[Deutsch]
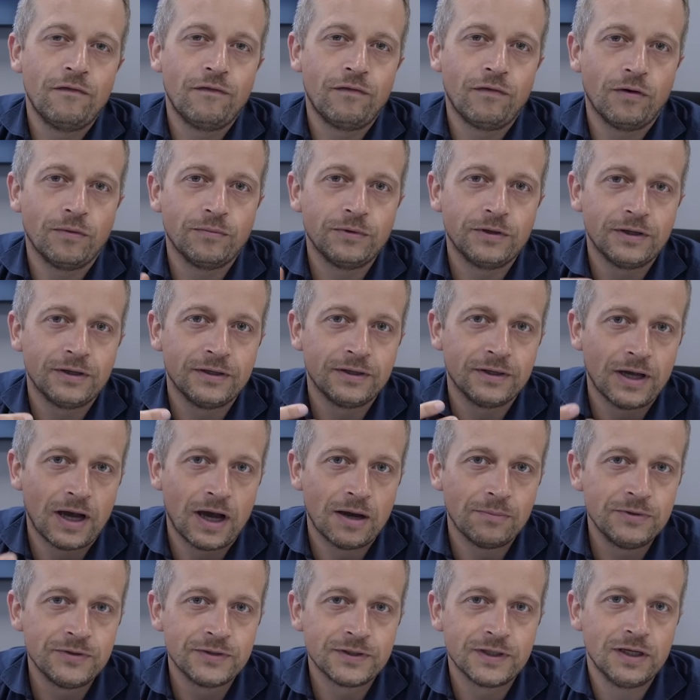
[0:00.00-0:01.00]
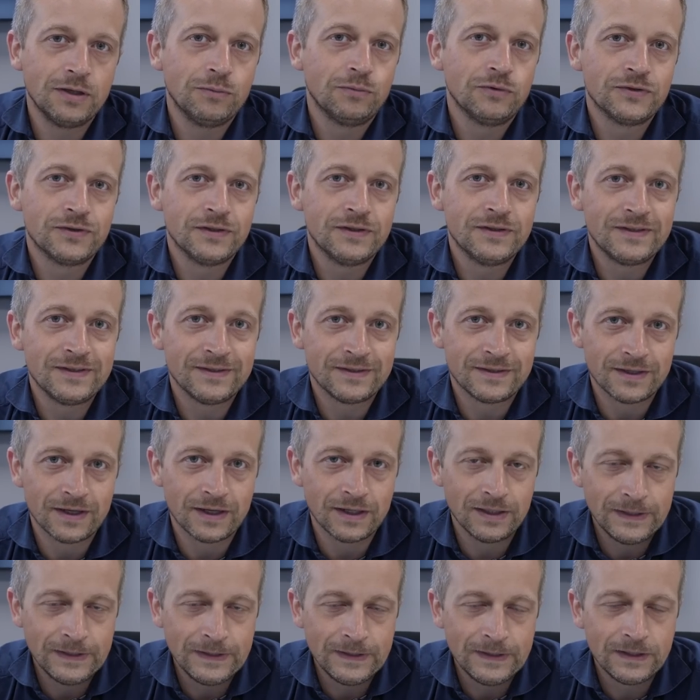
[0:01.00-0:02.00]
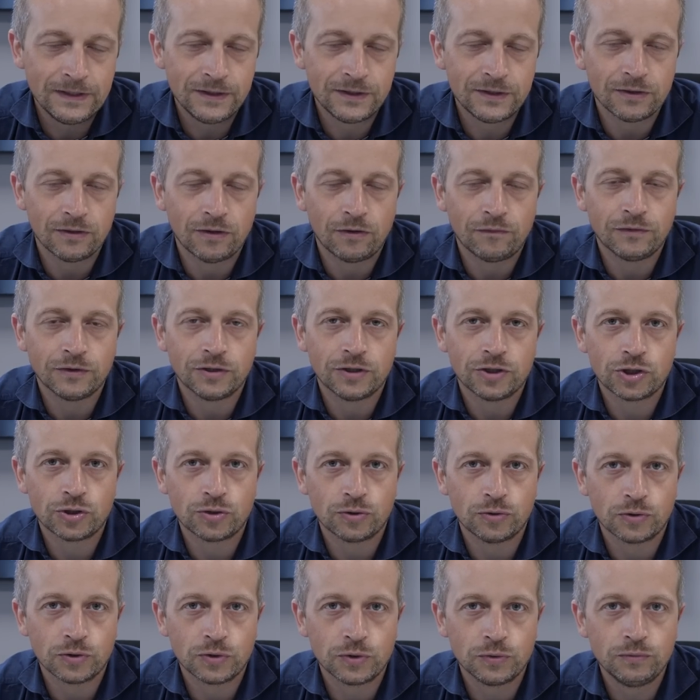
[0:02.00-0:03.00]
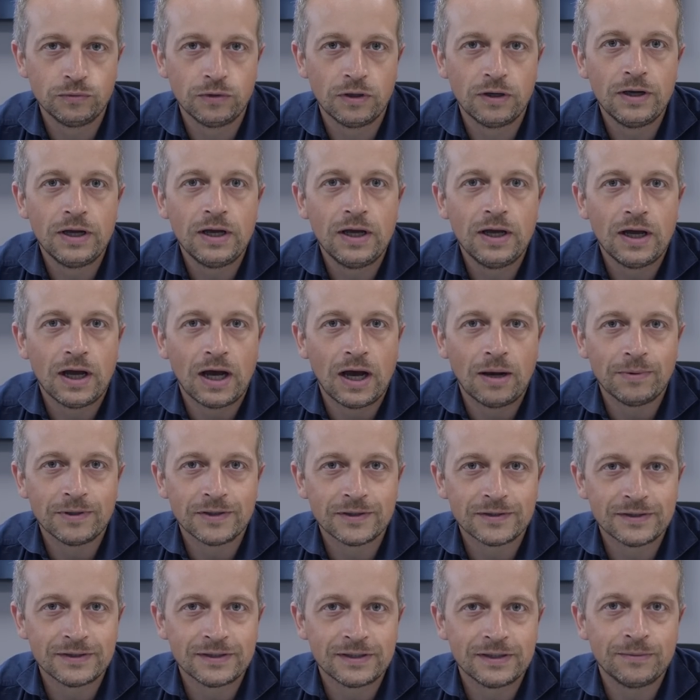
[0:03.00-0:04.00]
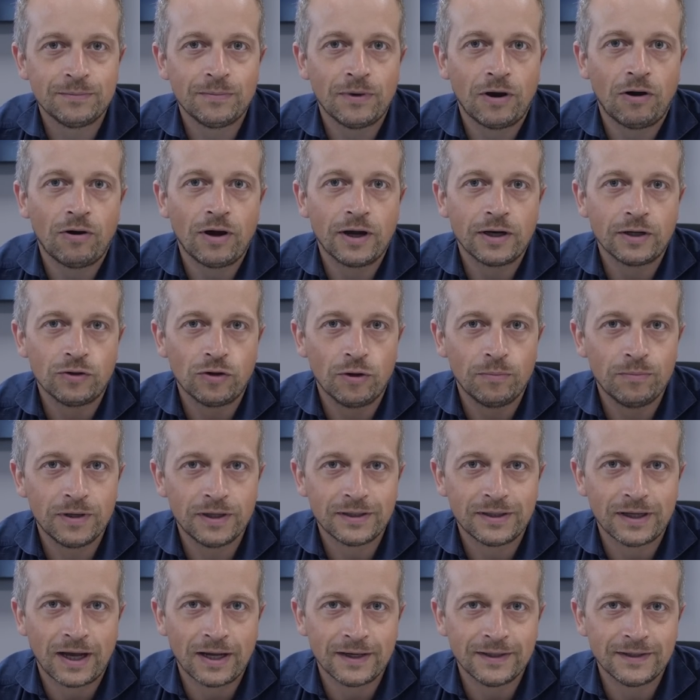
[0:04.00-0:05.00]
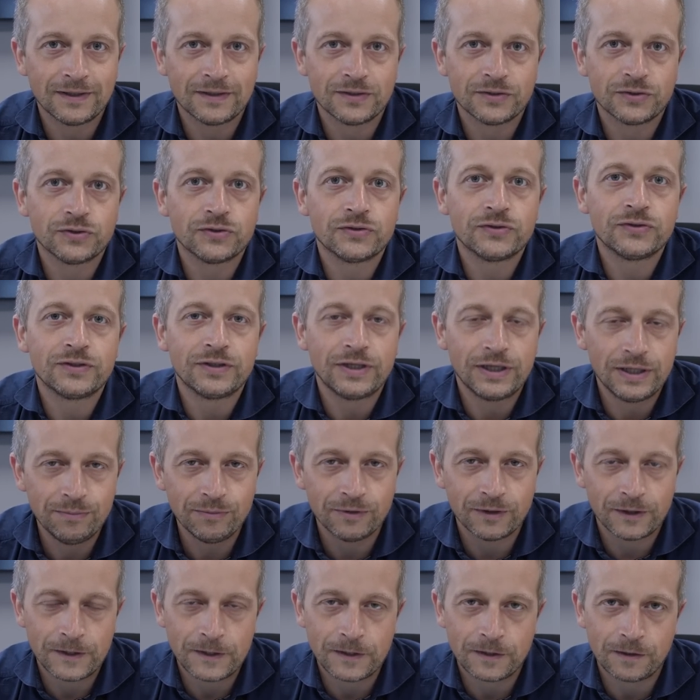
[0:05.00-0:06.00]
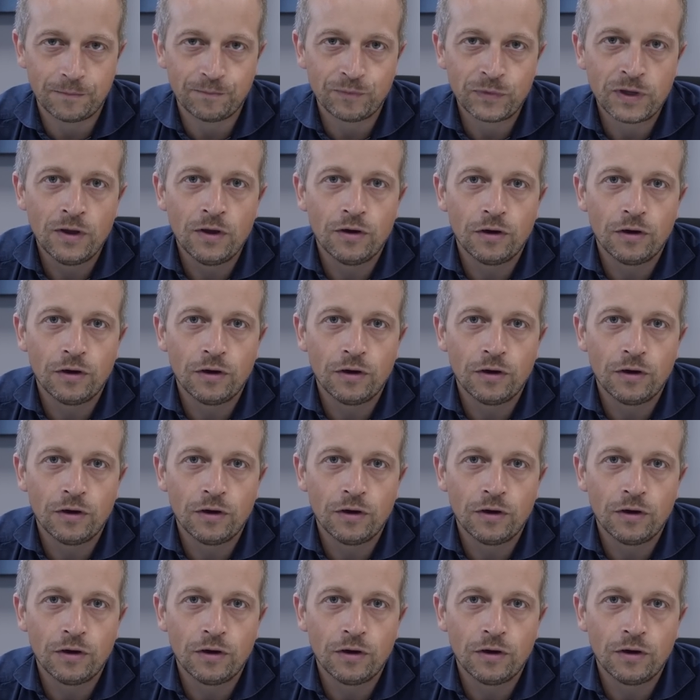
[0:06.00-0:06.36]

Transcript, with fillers: Von den Namensgebungen sind sie sehr ähnlich, auch von der Struktur, aber das ist eben auch ein komplett anderes System dahinter.